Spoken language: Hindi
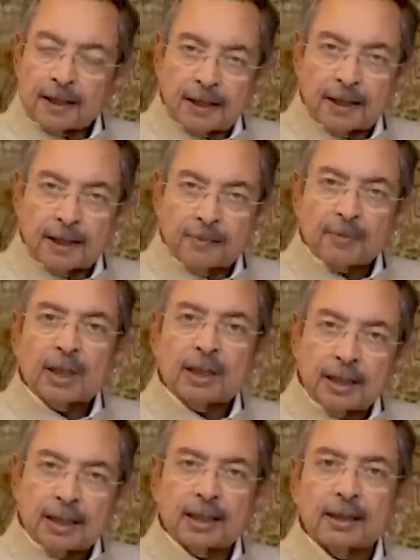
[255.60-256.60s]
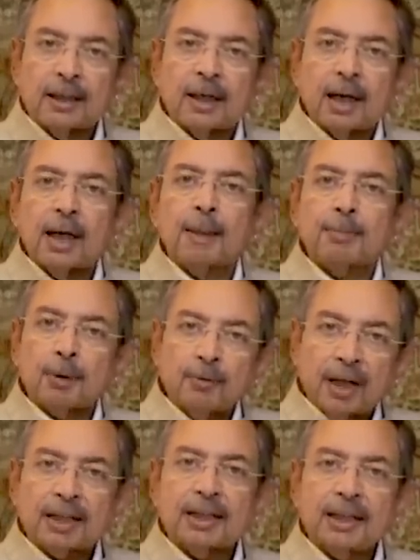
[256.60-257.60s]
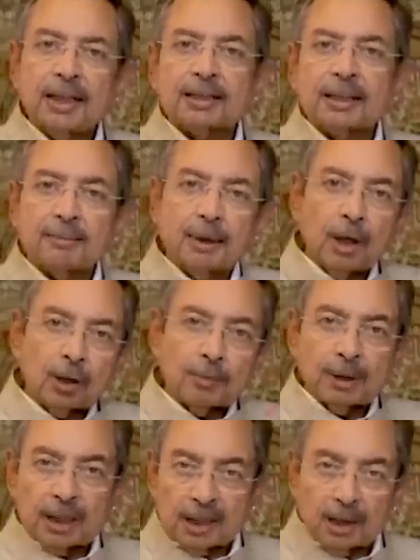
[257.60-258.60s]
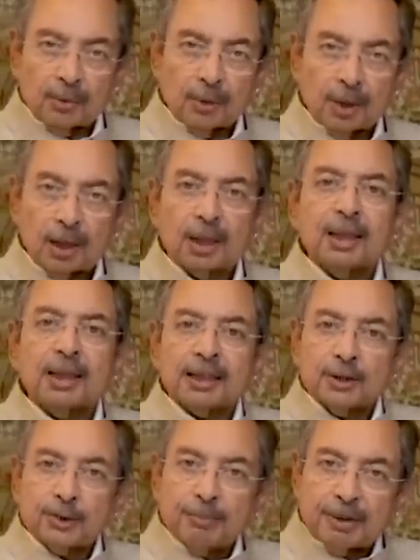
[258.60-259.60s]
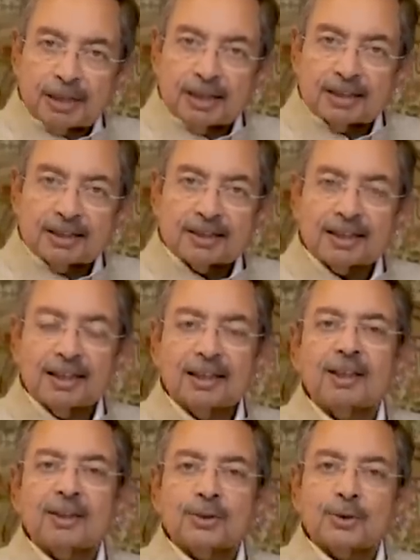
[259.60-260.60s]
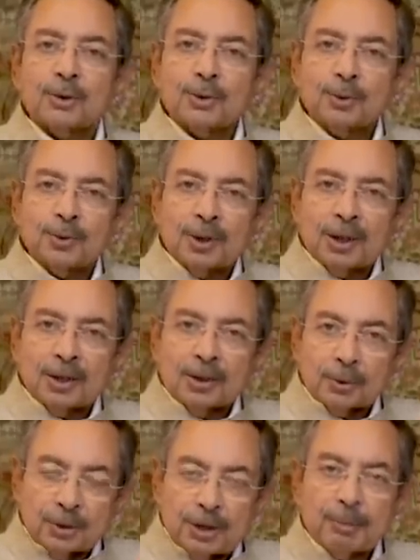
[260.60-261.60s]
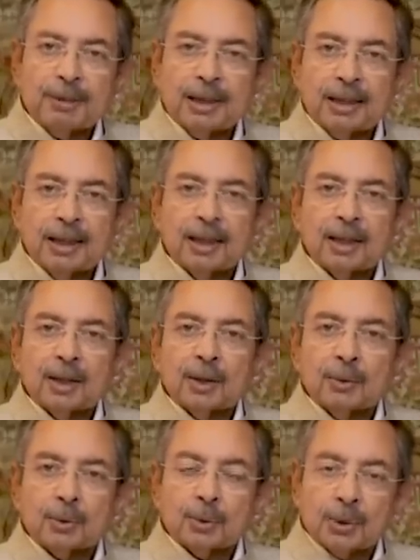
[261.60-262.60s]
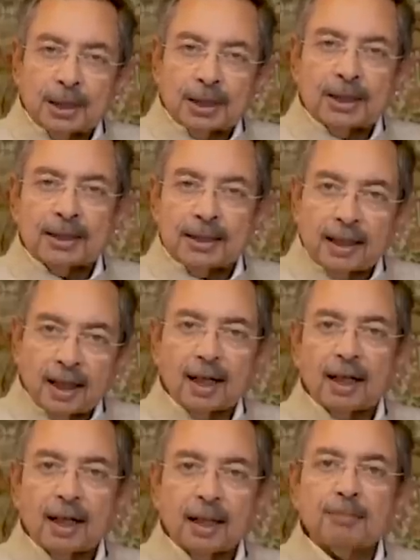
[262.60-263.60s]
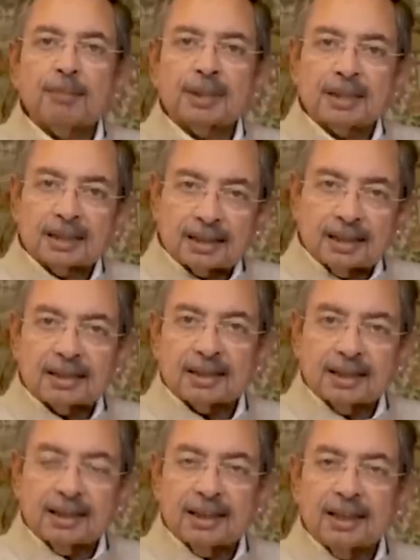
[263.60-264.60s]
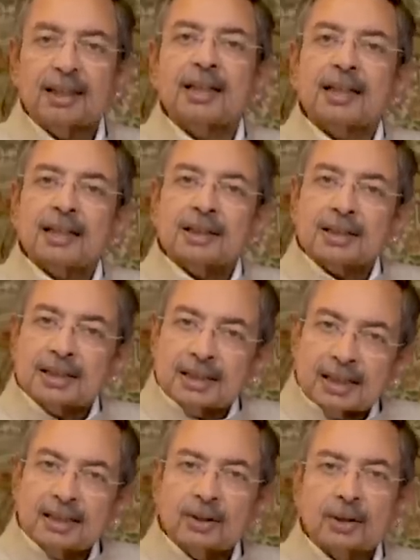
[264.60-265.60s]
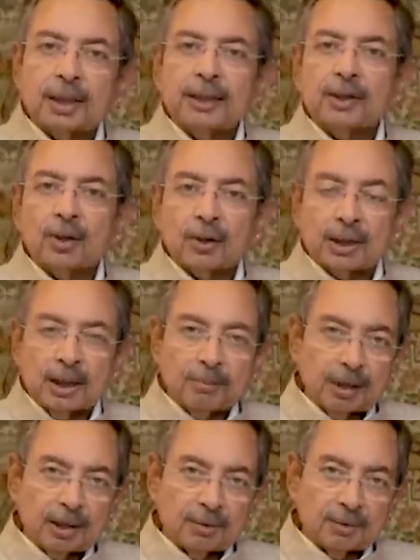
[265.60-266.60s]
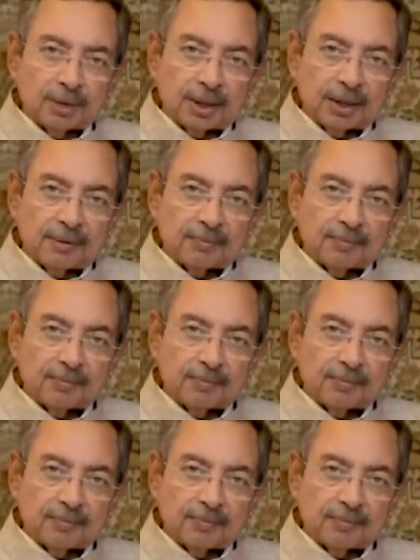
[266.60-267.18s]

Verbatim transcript: ठीक है लेकिन आपको वाकई ऐसा माहौल बनाना होगा कि जो बिजनेसेस हैं जो उद्यमी हैं उनको लगे कि हाँ हम बिज़नेस कर सकते हैं इससे से नई नौकरियाँ पैदा होंगी